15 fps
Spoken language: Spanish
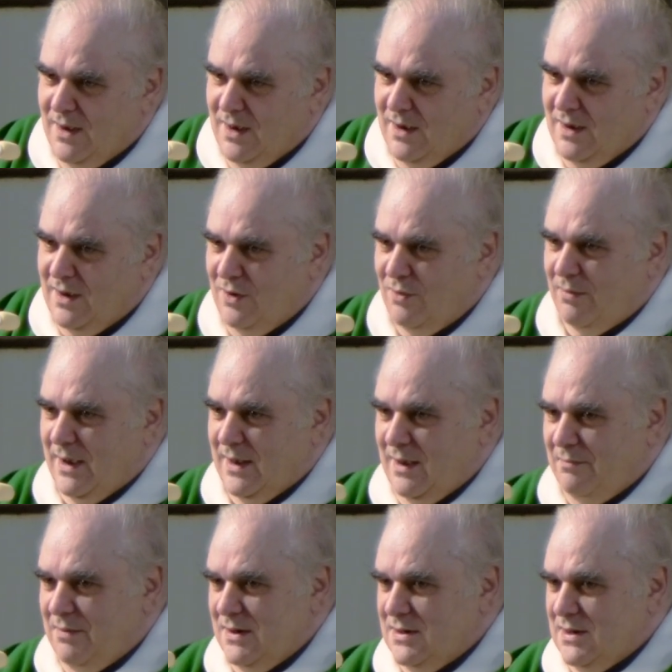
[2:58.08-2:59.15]
que no
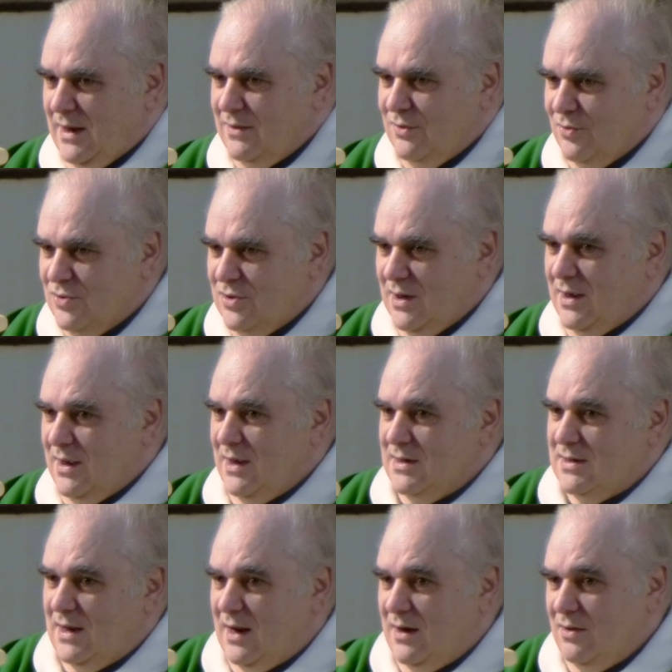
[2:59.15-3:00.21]
vaya pensándose que
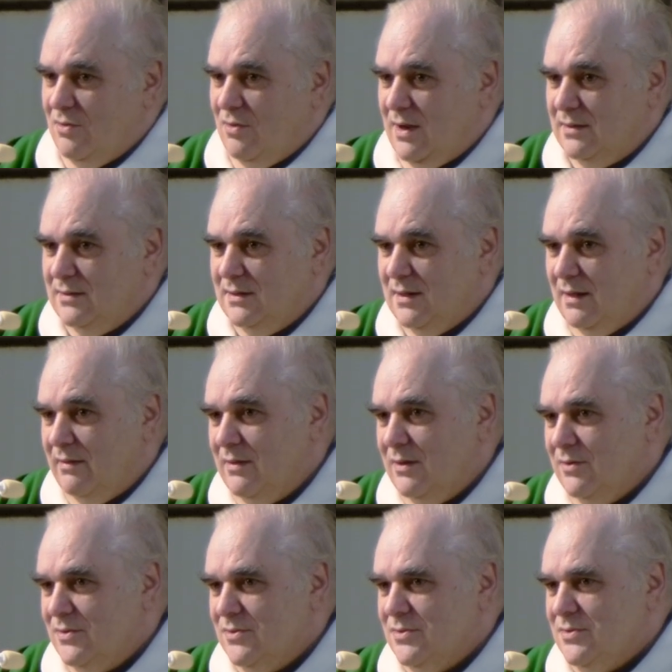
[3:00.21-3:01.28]
es algo ante
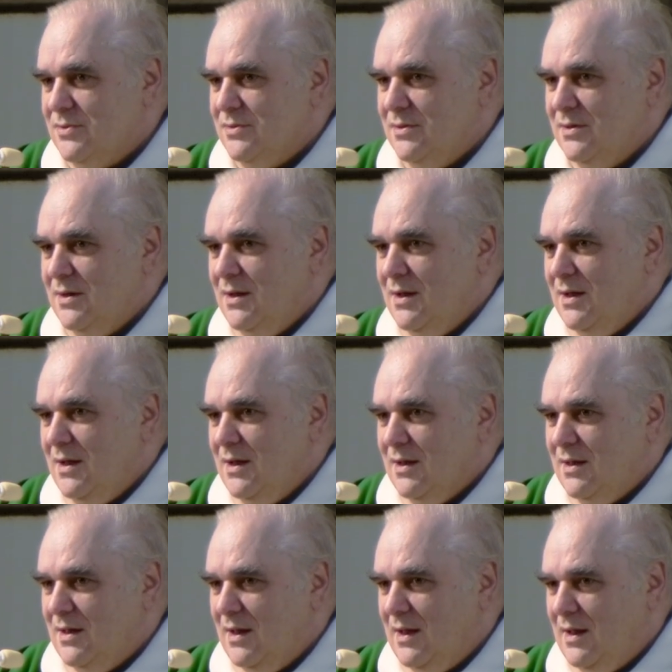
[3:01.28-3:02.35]
Dios
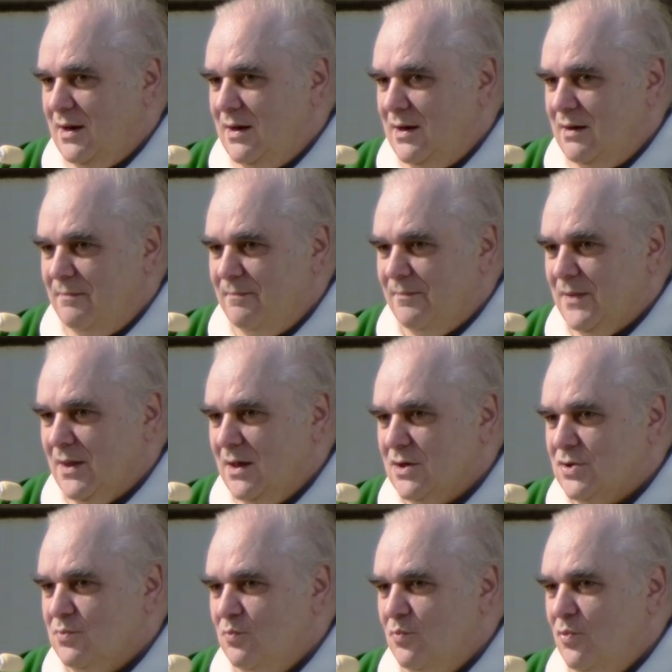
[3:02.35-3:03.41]
que él
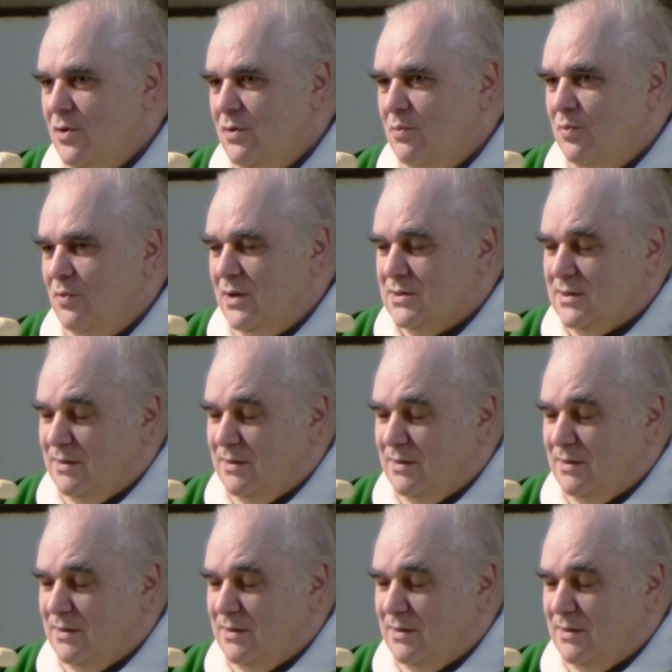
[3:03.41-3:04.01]
es muy, esta